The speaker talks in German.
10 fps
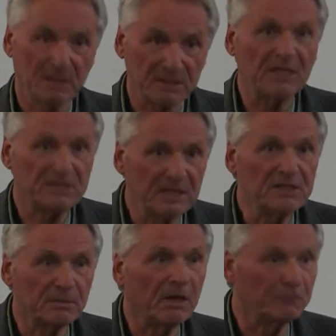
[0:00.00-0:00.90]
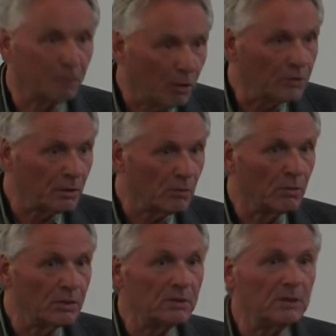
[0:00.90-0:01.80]
Also das sind zwei
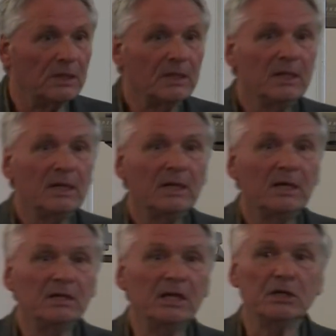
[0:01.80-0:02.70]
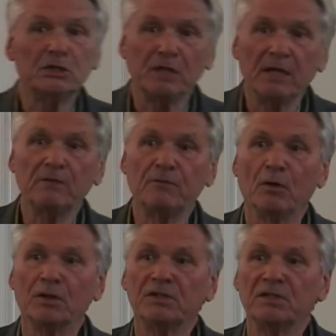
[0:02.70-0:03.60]
Forderungen, die gestellt
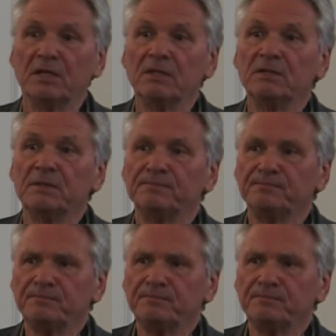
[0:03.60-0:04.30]
worden sind.